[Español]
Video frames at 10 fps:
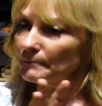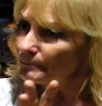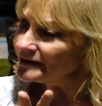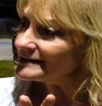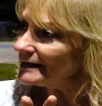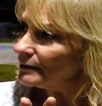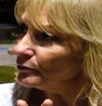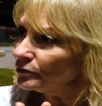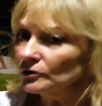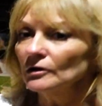pensamos
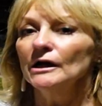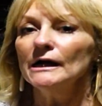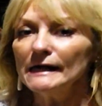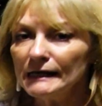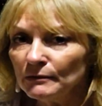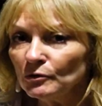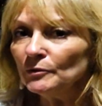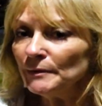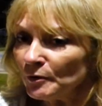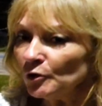y
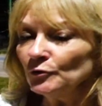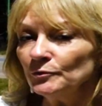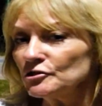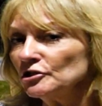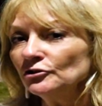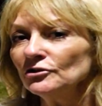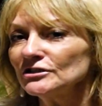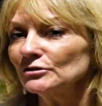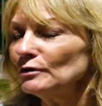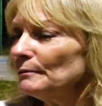volvemos con un proyecto que
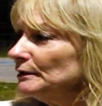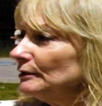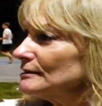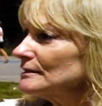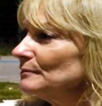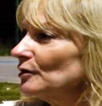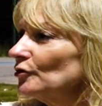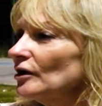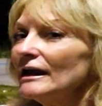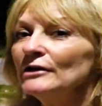seguramente va a ser mejor.
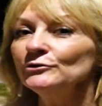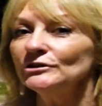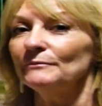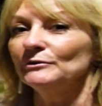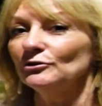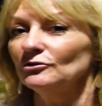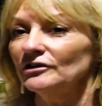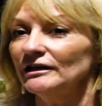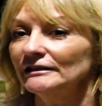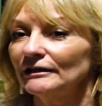Es nuestra
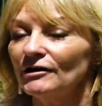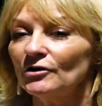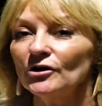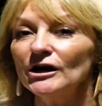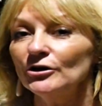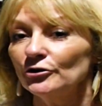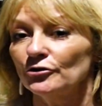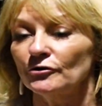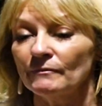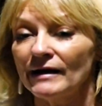metodología de trabajo, es lo
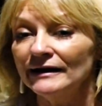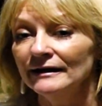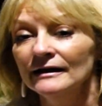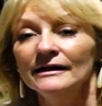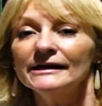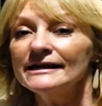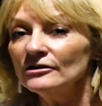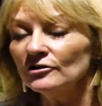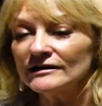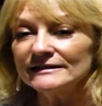normal y es lo
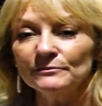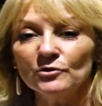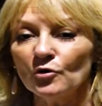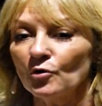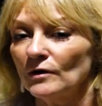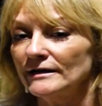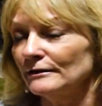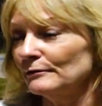que hacemos con cualquier